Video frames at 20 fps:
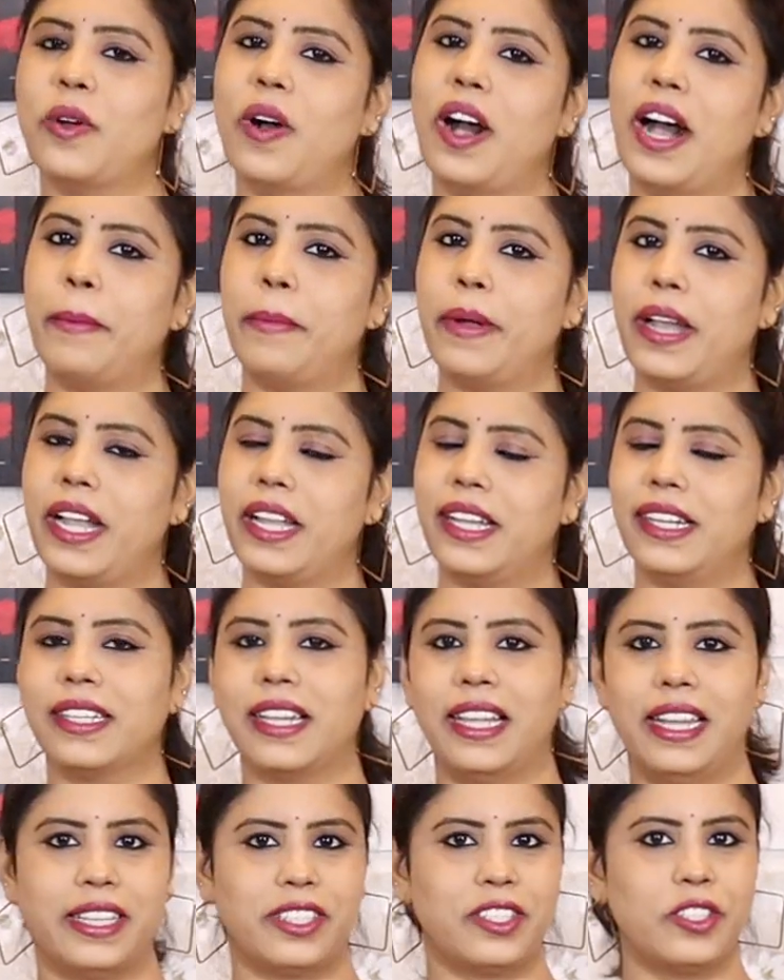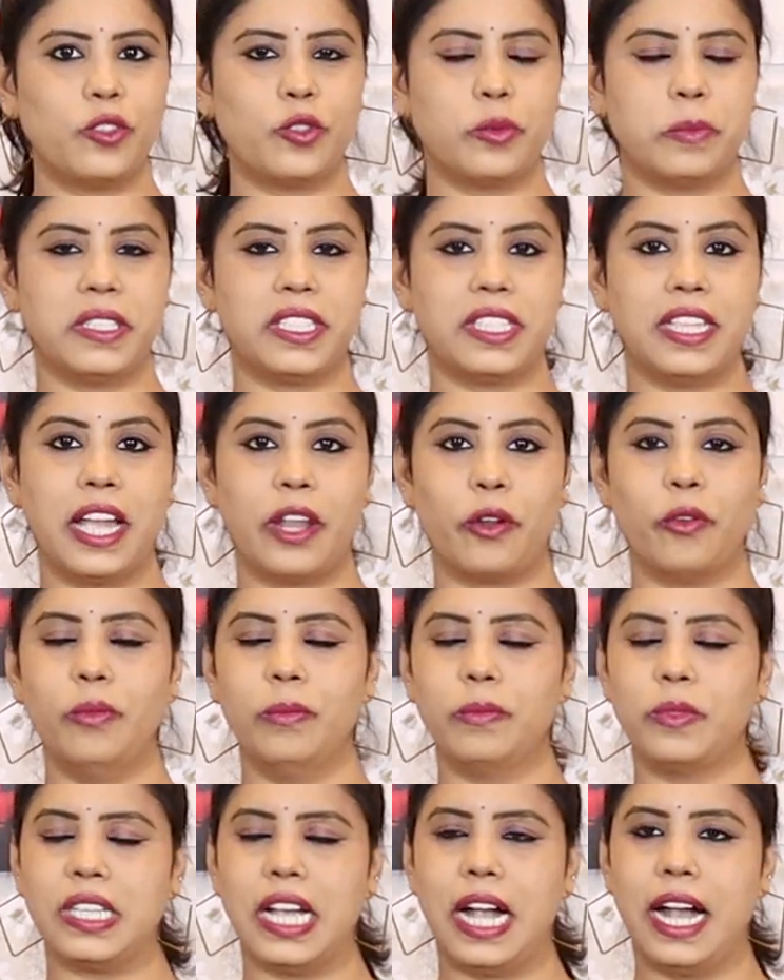సో ఆ బ్రాండెడ్ కలెక్షన్ చూపిస్తున్నాను
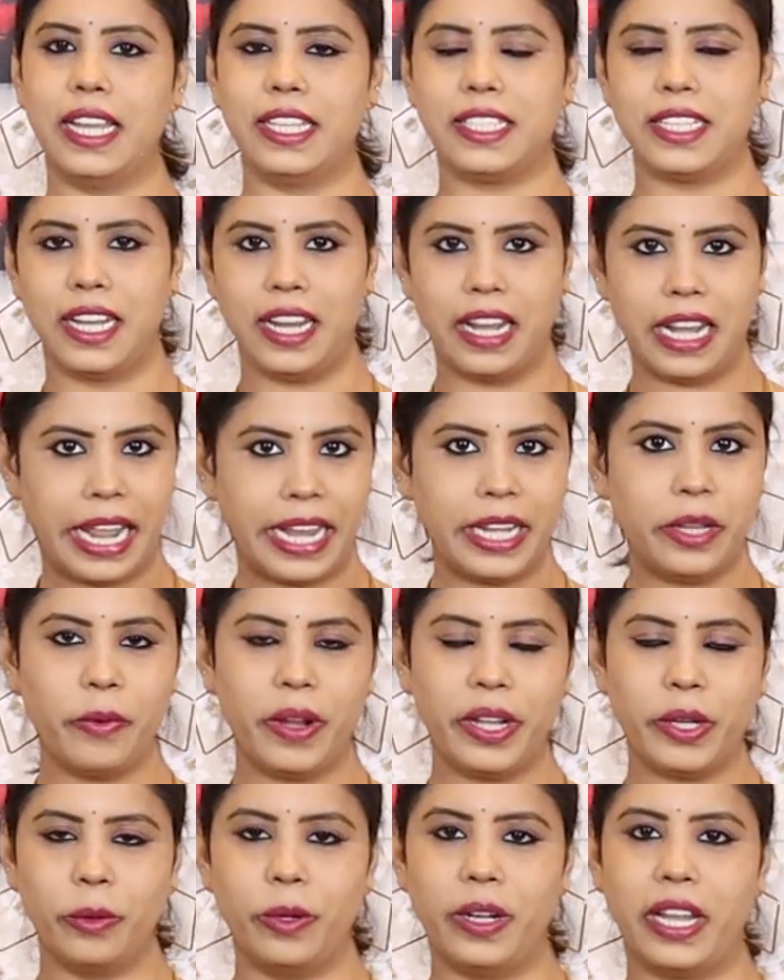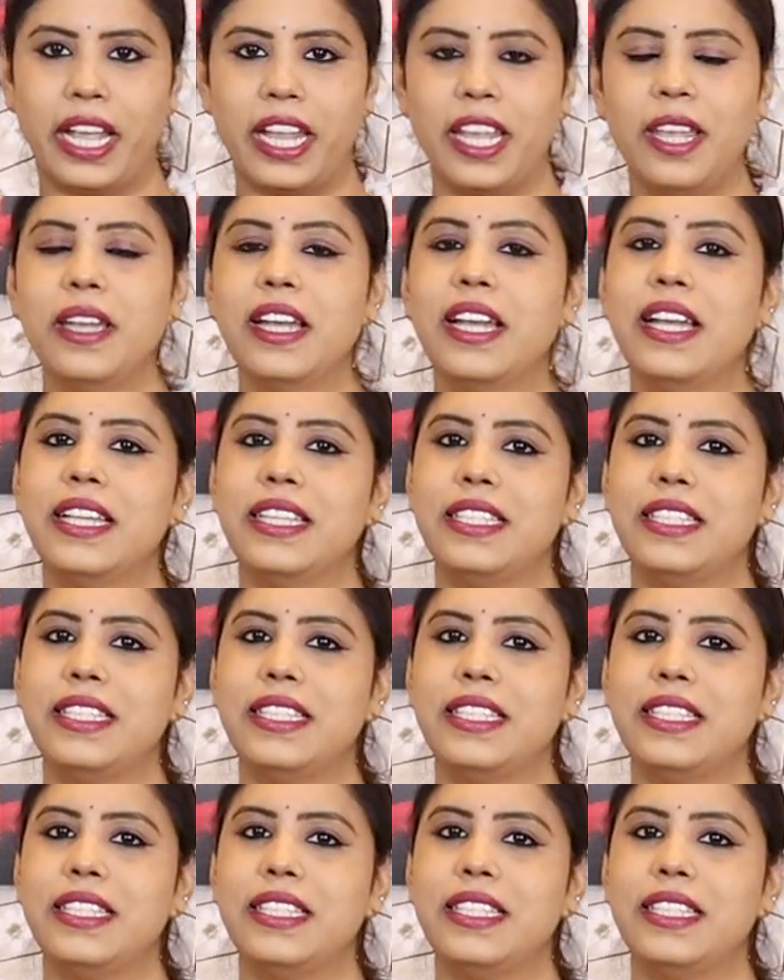చాలా చాలా లైట్ వెయిట్ ఉంటాయి